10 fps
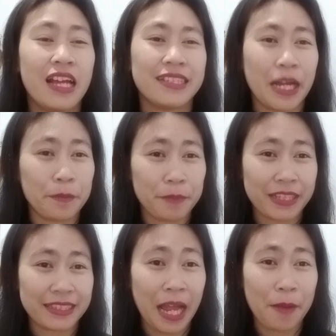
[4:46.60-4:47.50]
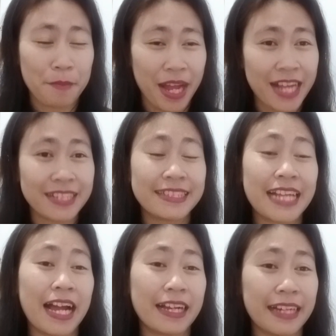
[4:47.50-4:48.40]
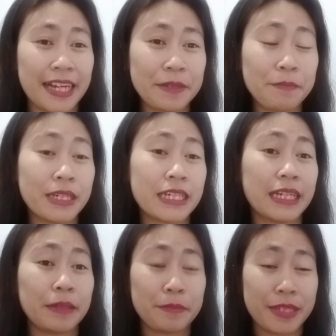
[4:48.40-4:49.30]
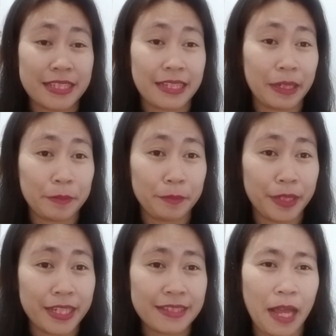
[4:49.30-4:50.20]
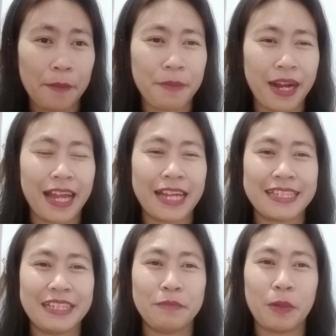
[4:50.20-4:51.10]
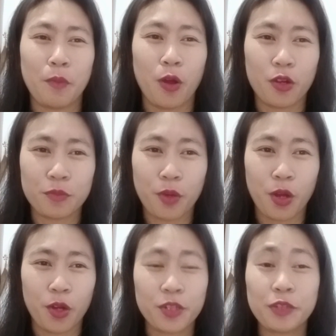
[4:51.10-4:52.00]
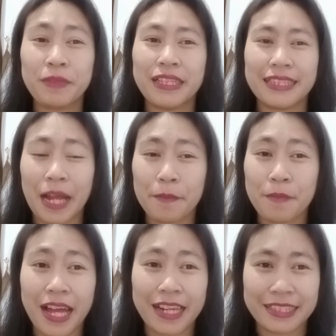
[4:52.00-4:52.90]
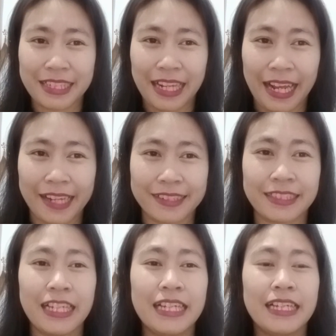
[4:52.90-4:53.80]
Yang pertama, jangan mengemis-ngemis apalagi memohon-mohon minta balikan.